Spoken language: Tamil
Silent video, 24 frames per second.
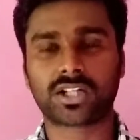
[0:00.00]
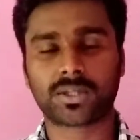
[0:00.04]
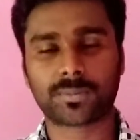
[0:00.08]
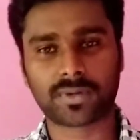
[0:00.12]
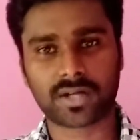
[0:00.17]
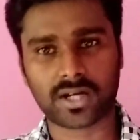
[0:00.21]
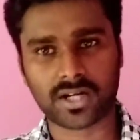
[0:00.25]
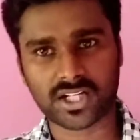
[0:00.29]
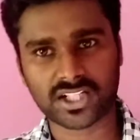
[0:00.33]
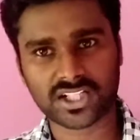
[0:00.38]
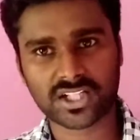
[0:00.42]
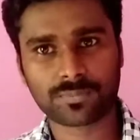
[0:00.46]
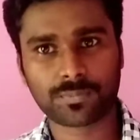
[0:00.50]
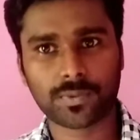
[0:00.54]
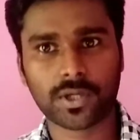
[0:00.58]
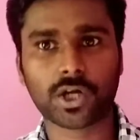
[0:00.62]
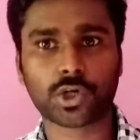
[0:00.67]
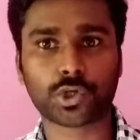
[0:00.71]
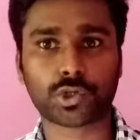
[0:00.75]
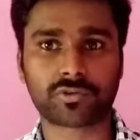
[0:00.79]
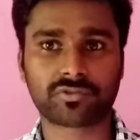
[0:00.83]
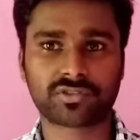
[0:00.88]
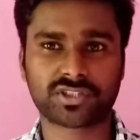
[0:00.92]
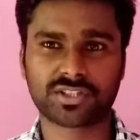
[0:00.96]
நம்ம ரெண்டாவதாக
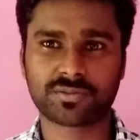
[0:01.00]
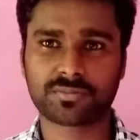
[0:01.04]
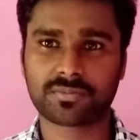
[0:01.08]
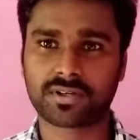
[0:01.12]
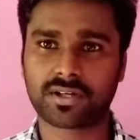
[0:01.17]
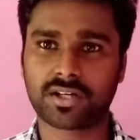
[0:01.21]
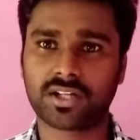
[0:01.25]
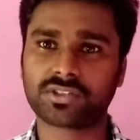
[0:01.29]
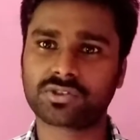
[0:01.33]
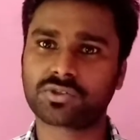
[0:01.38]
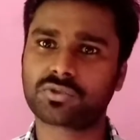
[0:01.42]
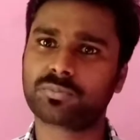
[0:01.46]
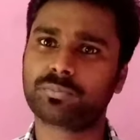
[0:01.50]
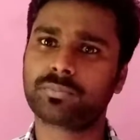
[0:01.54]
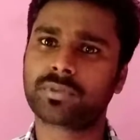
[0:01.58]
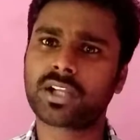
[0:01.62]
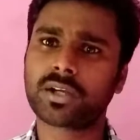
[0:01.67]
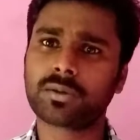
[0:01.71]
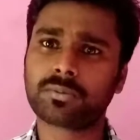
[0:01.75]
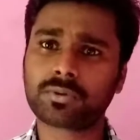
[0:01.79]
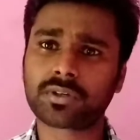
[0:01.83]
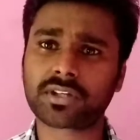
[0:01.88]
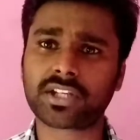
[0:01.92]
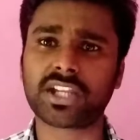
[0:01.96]
பார்க்குற விஷயம் என்னென்னா ஸோ
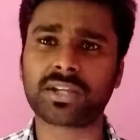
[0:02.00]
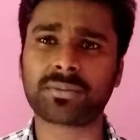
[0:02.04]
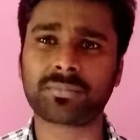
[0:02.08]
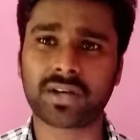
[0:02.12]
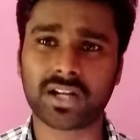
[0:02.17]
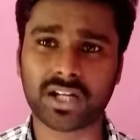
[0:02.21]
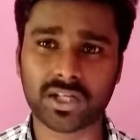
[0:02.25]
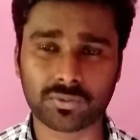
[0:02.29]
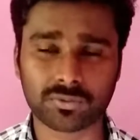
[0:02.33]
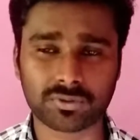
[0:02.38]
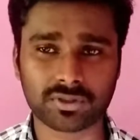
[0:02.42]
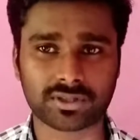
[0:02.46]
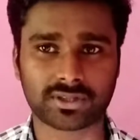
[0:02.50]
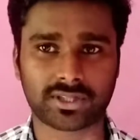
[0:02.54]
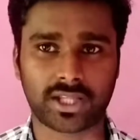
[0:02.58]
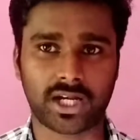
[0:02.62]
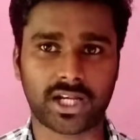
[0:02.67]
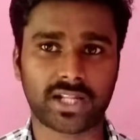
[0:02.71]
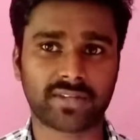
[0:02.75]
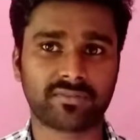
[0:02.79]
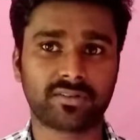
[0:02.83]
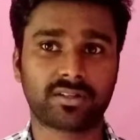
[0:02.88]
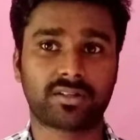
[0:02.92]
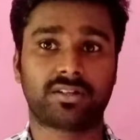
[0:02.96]
மிக முக்கியமான ஒரு
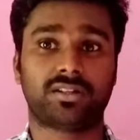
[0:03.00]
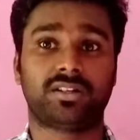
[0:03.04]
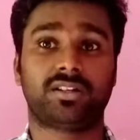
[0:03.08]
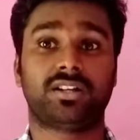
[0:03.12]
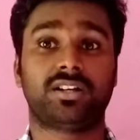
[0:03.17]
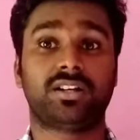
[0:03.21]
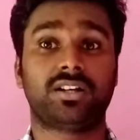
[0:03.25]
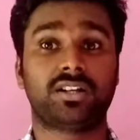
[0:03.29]
தலைவர்